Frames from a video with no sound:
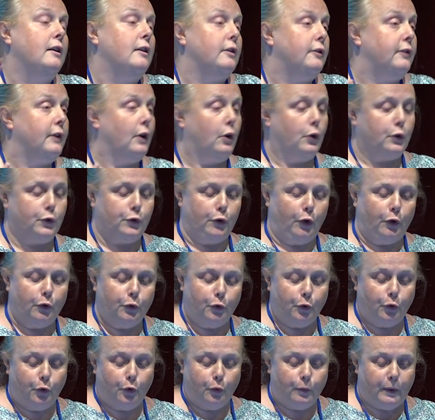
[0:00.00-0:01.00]
faire en
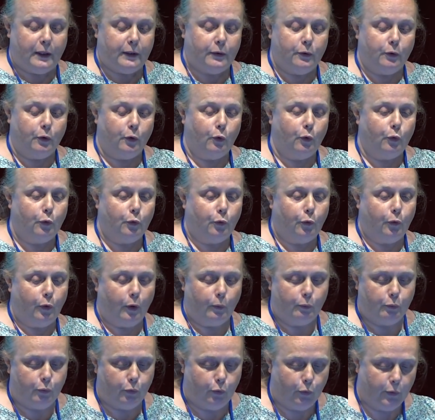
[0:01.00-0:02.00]
sorte que maintenant on ne
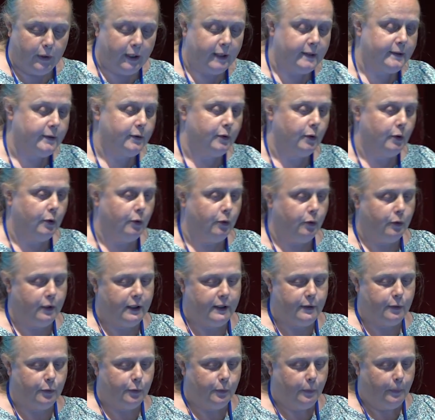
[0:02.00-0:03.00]
forme plus qu'un seul euh,
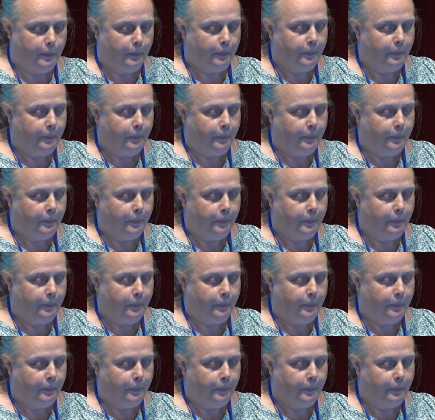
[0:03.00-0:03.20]
réseau.